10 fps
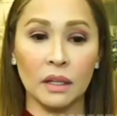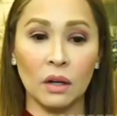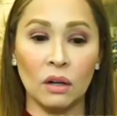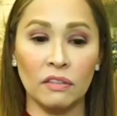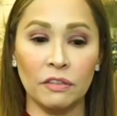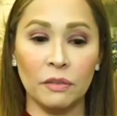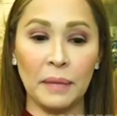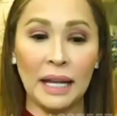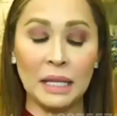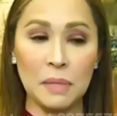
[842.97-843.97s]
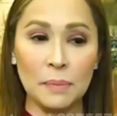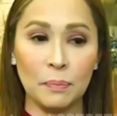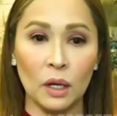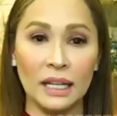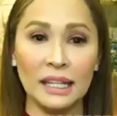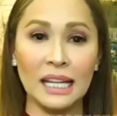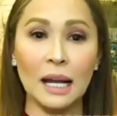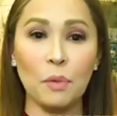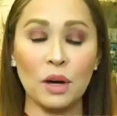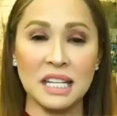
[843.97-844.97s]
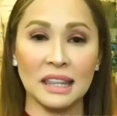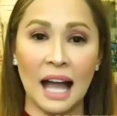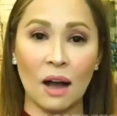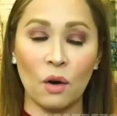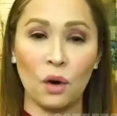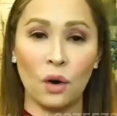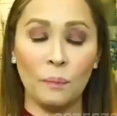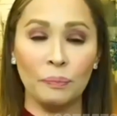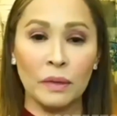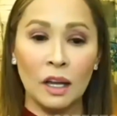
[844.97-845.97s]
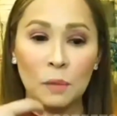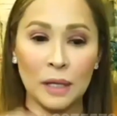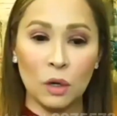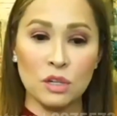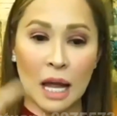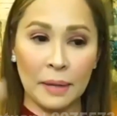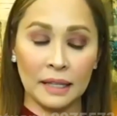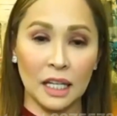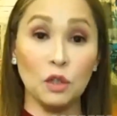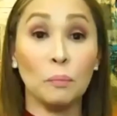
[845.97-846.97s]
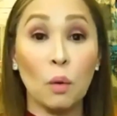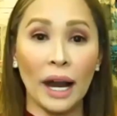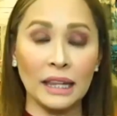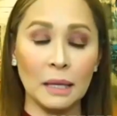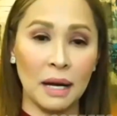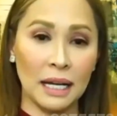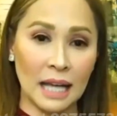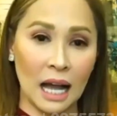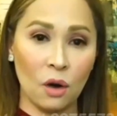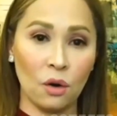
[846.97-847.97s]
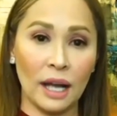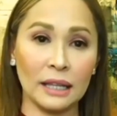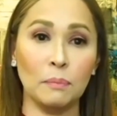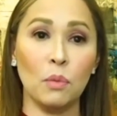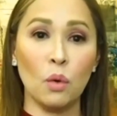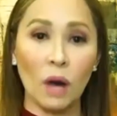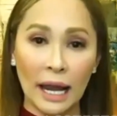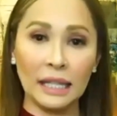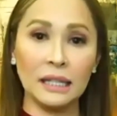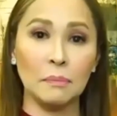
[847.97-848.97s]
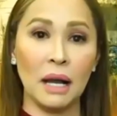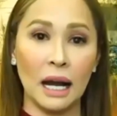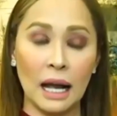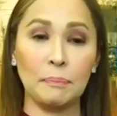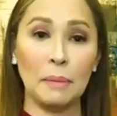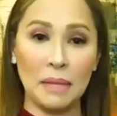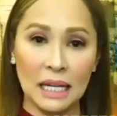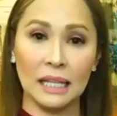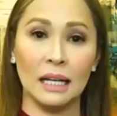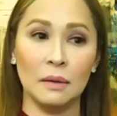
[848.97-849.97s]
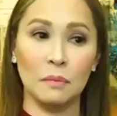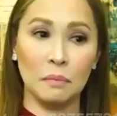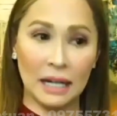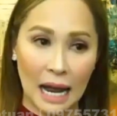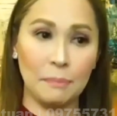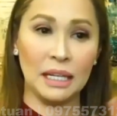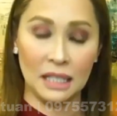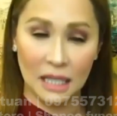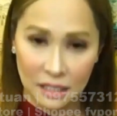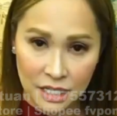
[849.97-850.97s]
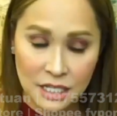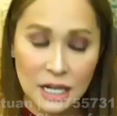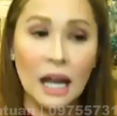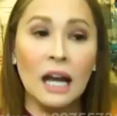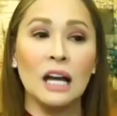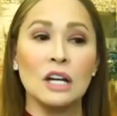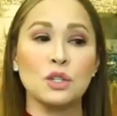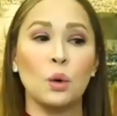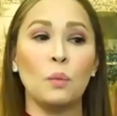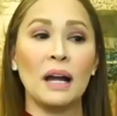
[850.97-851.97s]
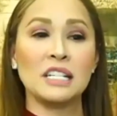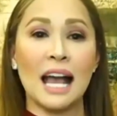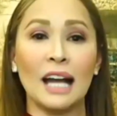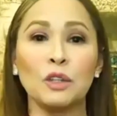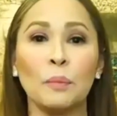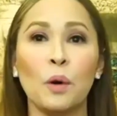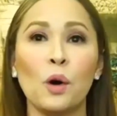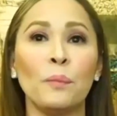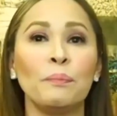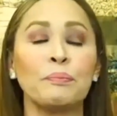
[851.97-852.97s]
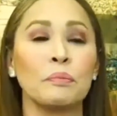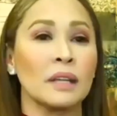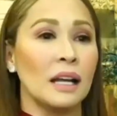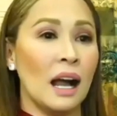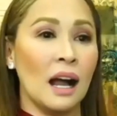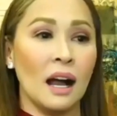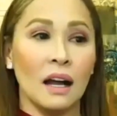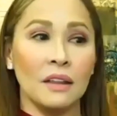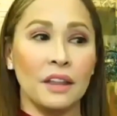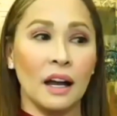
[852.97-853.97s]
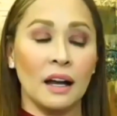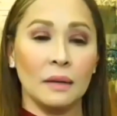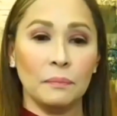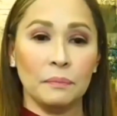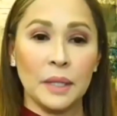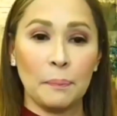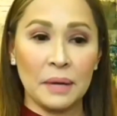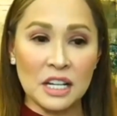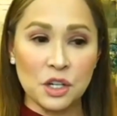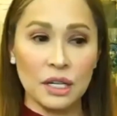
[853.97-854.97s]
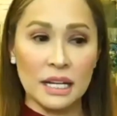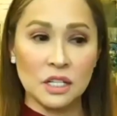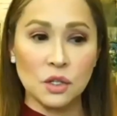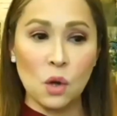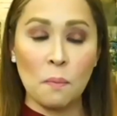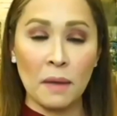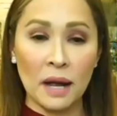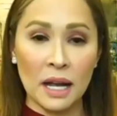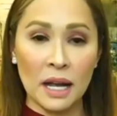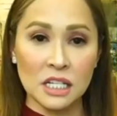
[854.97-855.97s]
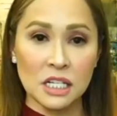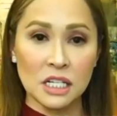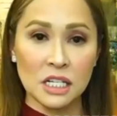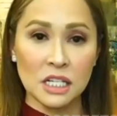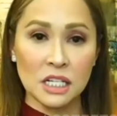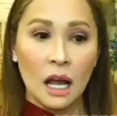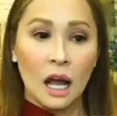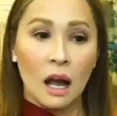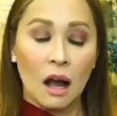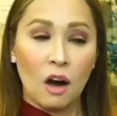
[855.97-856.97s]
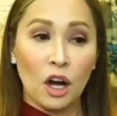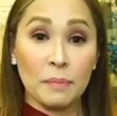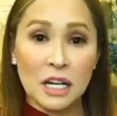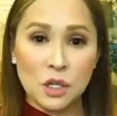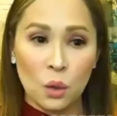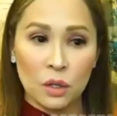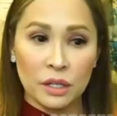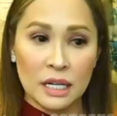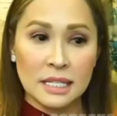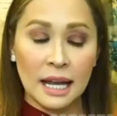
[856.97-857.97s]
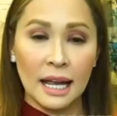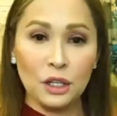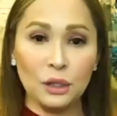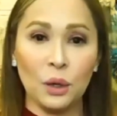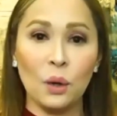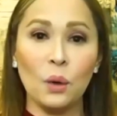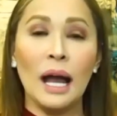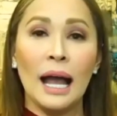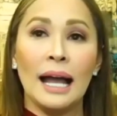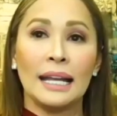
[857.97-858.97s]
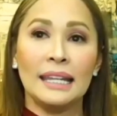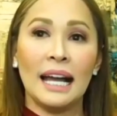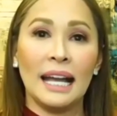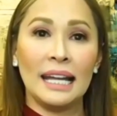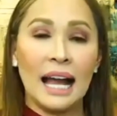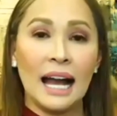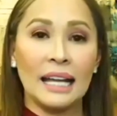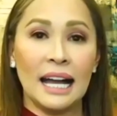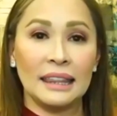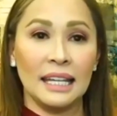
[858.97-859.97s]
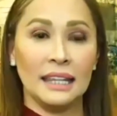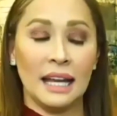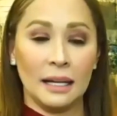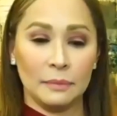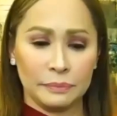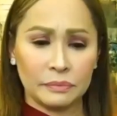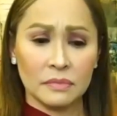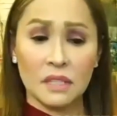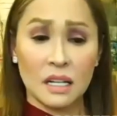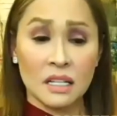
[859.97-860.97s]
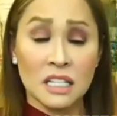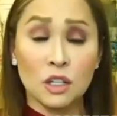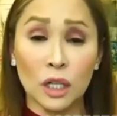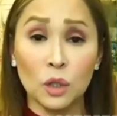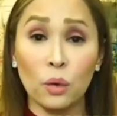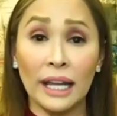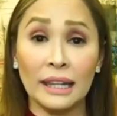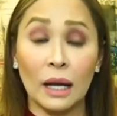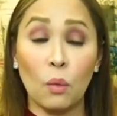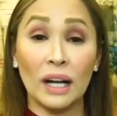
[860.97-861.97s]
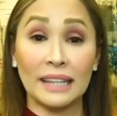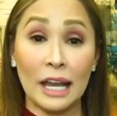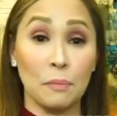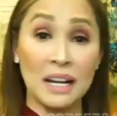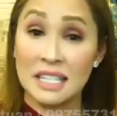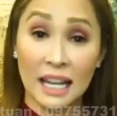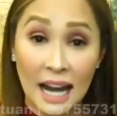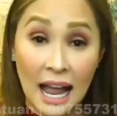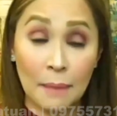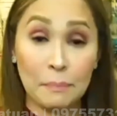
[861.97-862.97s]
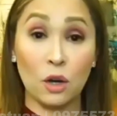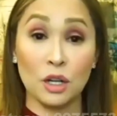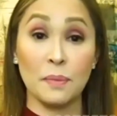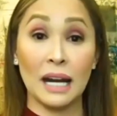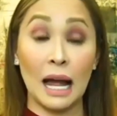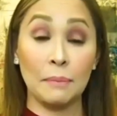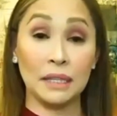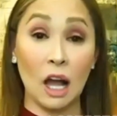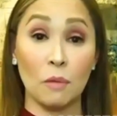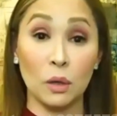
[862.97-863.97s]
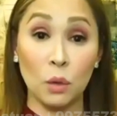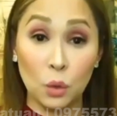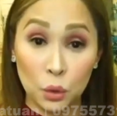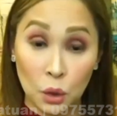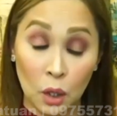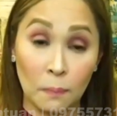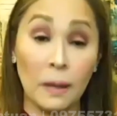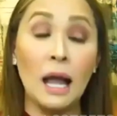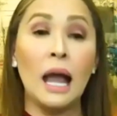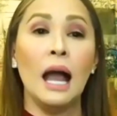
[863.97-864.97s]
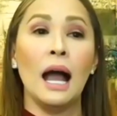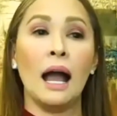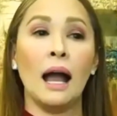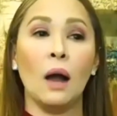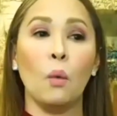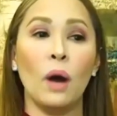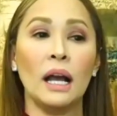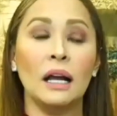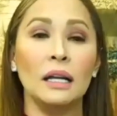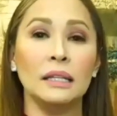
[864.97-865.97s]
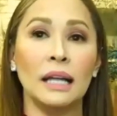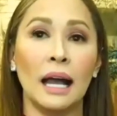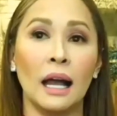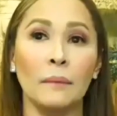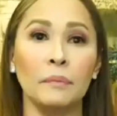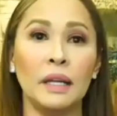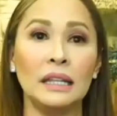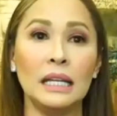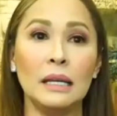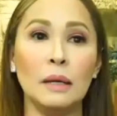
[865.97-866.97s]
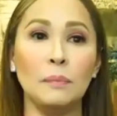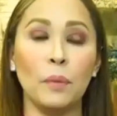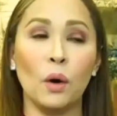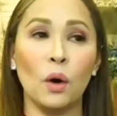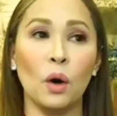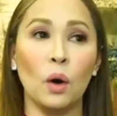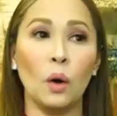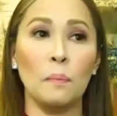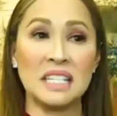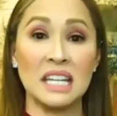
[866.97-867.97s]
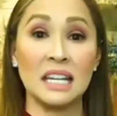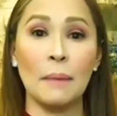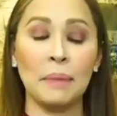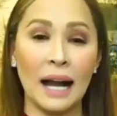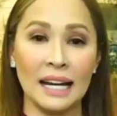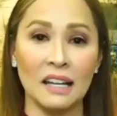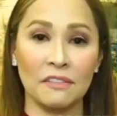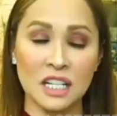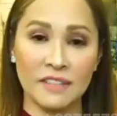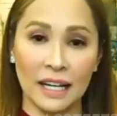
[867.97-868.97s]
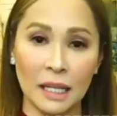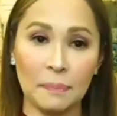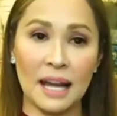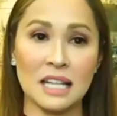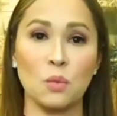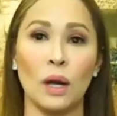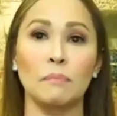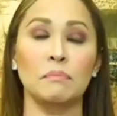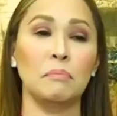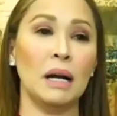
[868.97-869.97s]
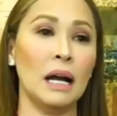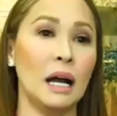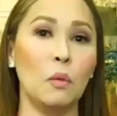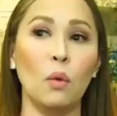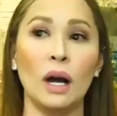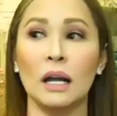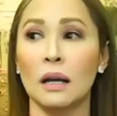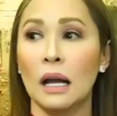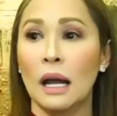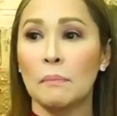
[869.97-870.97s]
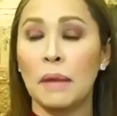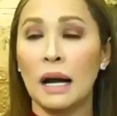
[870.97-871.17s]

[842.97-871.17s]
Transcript: of many people hindi lang po kasi tao yung pinag-uusapan natin yung buhay ng mga tao at buhay ng mga pamilya ng maraming dealers so masyado pong uh, the the pressure is so much uh, on my shoulders na, you know, kinakailangan natin na siguraduhin na wag tayo magsara because maraming taong magugutom. Uh, ah, wag na hindi po masira ang pangalan ng First Vita Plus, wag ma, wag ma,